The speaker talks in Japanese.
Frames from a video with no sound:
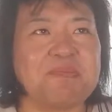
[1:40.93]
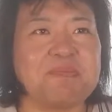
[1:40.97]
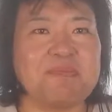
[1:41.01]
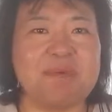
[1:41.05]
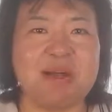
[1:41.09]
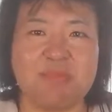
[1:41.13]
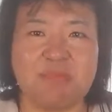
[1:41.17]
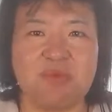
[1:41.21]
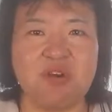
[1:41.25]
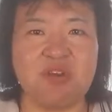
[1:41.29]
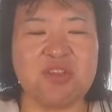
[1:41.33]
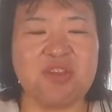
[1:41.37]

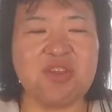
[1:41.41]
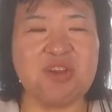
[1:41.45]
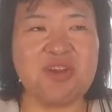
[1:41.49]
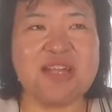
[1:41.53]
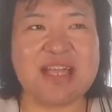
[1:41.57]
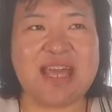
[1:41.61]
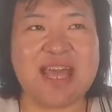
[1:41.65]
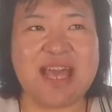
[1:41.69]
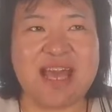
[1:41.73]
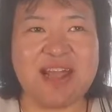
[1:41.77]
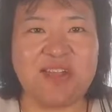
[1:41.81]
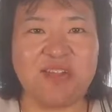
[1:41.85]
まあもちろん
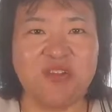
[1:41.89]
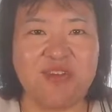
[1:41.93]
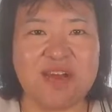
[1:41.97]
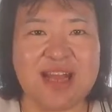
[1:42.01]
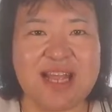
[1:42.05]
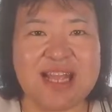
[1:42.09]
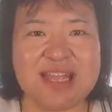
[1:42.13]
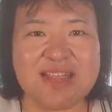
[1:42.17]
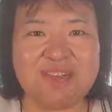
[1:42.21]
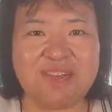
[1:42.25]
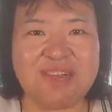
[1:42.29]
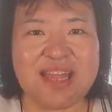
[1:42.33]
ね、あの、お
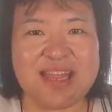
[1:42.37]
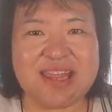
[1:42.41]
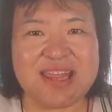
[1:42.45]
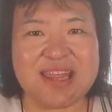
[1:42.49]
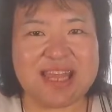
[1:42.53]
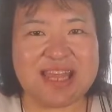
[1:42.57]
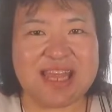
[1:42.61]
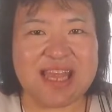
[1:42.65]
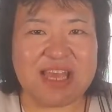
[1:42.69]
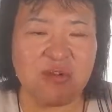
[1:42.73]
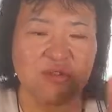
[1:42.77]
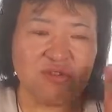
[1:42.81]
金のない
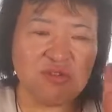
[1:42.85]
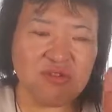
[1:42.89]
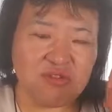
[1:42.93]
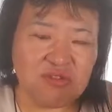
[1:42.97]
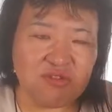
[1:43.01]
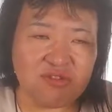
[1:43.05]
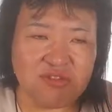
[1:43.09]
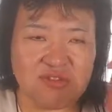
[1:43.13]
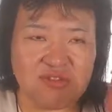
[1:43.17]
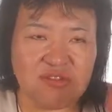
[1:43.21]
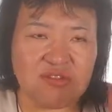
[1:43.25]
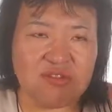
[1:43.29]
世界を
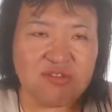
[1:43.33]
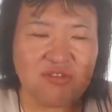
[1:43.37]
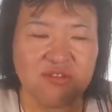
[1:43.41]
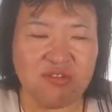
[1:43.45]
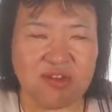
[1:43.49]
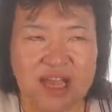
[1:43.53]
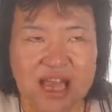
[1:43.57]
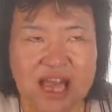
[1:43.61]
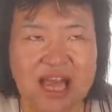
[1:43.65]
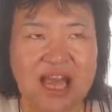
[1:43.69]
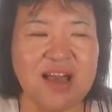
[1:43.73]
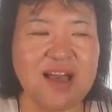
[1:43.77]
作ると
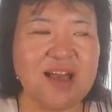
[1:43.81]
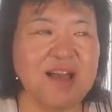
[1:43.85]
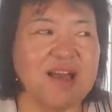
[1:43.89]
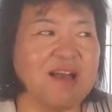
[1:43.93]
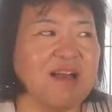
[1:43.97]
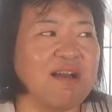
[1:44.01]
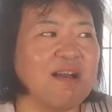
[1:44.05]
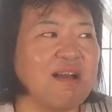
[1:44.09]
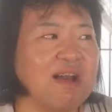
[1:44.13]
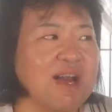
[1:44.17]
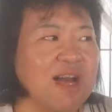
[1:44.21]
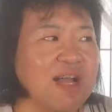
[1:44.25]
か、
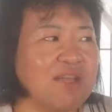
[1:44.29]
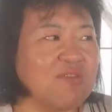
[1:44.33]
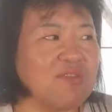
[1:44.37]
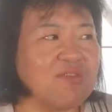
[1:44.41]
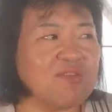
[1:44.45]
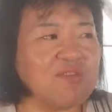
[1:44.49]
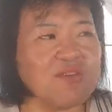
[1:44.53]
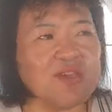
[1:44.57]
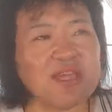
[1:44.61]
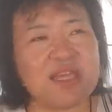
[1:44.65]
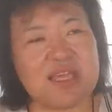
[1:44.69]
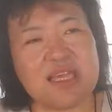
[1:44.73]
あの、
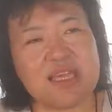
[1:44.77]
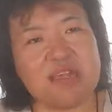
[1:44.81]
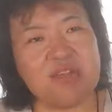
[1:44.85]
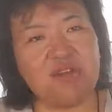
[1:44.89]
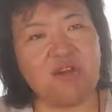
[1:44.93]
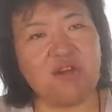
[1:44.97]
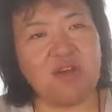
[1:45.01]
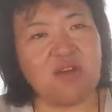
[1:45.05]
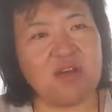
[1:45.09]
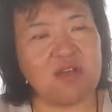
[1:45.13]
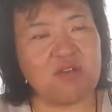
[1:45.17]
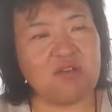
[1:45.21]
ソギー
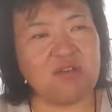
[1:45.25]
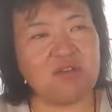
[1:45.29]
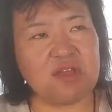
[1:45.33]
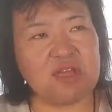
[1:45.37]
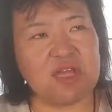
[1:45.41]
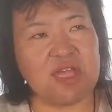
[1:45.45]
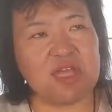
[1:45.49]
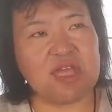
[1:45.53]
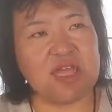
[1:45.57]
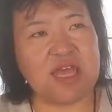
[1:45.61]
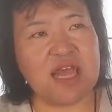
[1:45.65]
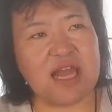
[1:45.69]
の、
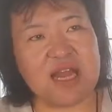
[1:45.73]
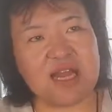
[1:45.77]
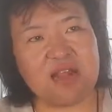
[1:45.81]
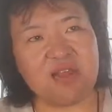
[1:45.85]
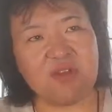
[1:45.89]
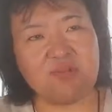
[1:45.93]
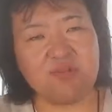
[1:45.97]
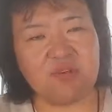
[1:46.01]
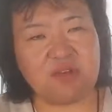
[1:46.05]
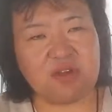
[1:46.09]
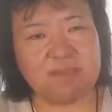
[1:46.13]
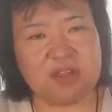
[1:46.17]
ソギー原
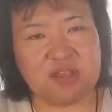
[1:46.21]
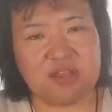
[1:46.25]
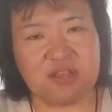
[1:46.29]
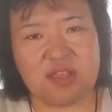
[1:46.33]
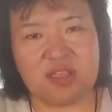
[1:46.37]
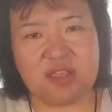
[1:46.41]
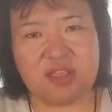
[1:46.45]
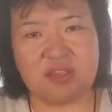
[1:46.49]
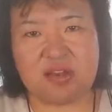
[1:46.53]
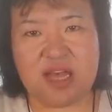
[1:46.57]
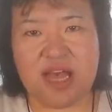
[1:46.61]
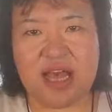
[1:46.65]
の撲滅っ
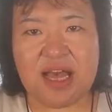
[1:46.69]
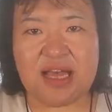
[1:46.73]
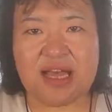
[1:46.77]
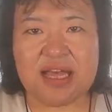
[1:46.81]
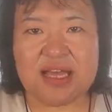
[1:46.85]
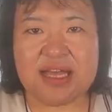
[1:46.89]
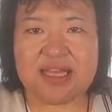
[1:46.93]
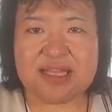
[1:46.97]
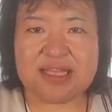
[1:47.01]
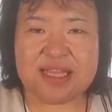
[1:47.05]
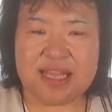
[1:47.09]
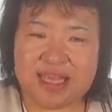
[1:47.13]
ていうのが
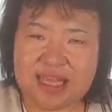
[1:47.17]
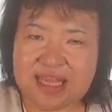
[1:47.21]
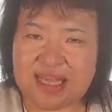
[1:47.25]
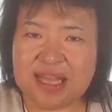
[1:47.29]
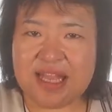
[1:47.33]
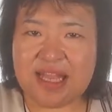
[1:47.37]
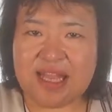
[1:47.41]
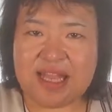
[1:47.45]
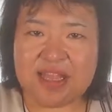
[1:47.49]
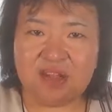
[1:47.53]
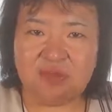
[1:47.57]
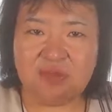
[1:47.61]
でき
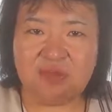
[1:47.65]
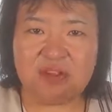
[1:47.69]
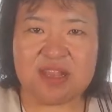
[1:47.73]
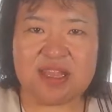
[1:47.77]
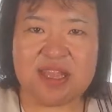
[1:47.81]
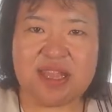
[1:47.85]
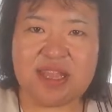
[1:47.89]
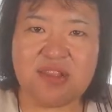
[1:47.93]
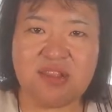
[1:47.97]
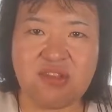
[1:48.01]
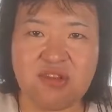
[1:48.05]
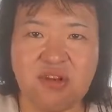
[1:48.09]
ないなんて思って
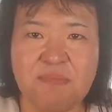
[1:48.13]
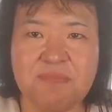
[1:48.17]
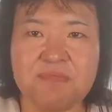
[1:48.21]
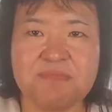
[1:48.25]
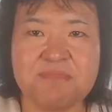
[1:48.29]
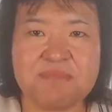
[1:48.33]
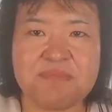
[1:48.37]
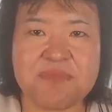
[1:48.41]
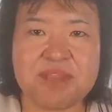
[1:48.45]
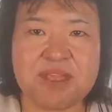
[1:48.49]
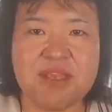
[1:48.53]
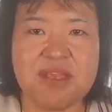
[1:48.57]
ないんですよ。
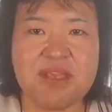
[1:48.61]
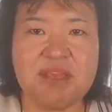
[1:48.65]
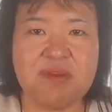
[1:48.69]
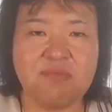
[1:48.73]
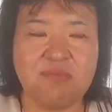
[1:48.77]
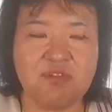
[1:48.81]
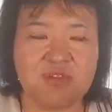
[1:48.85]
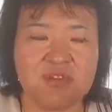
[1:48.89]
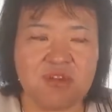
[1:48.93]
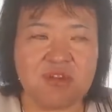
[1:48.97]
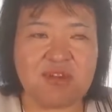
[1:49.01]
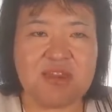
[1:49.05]

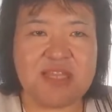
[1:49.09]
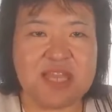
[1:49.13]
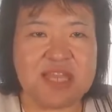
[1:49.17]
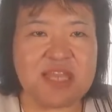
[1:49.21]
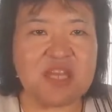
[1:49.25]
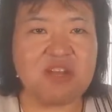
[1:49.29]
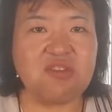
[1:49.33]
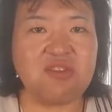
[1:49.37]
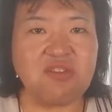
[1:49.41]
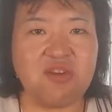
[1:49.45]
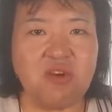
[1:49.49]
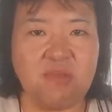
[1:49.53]
もちろんで
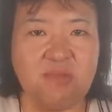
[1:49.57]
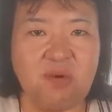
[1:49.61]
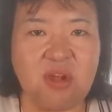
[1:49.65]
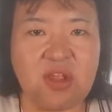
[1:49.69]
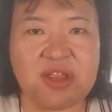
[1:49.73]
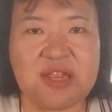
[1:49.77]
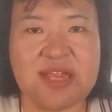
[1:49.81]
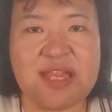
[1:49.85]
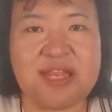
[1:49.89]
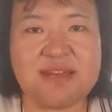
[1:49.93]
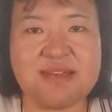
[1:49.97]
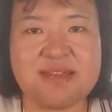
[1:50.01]
きると
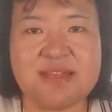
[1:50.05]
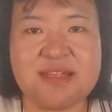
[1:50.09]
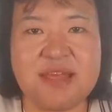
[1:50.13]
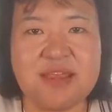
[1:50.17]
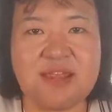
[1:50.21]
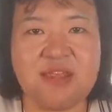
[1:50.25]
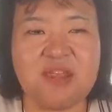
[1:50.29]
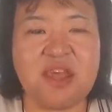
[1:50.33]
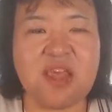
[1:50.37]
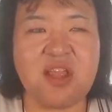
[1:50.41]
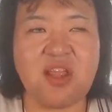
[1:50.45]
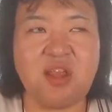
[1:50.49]
思ってるんで
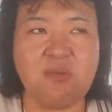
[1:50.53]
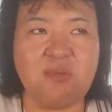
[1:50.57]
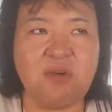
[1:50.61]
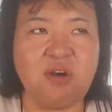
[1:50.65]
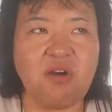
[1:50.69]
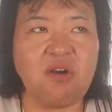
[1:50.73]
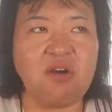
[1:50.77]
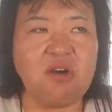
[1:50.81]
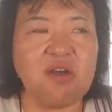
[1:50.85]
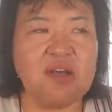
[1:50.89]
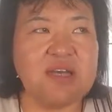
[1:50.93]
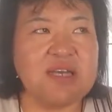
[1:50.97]
すけど
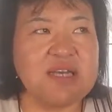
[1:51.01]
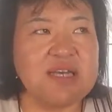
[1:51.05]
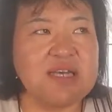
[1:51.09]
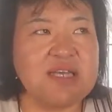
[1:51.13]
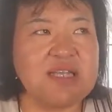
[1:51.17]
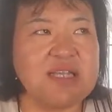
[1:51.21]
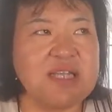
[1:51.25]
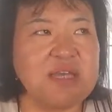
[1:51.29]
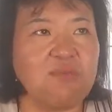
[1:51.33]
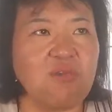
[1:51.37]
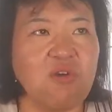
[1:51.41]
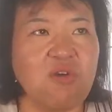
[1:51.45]
も、
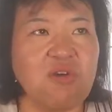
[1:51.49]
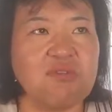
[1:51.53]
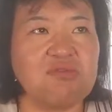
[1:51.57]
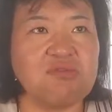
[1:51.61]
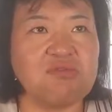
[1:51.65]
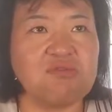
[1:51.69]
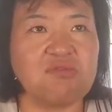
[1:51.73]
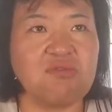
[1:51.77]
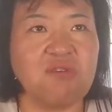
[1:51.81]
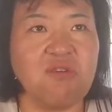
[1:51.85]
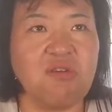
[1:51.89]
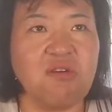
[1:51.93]
でも、
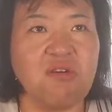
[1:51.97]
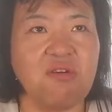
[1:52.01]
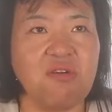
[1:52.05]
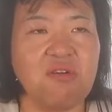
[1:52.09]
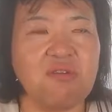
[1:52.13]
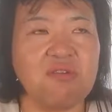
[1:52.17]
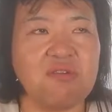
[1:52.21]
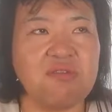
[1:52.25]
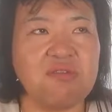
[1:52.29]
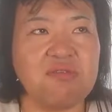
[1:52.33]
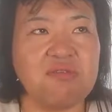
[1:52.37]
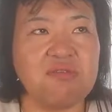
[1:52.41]
うん
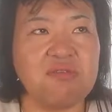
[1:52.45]
と、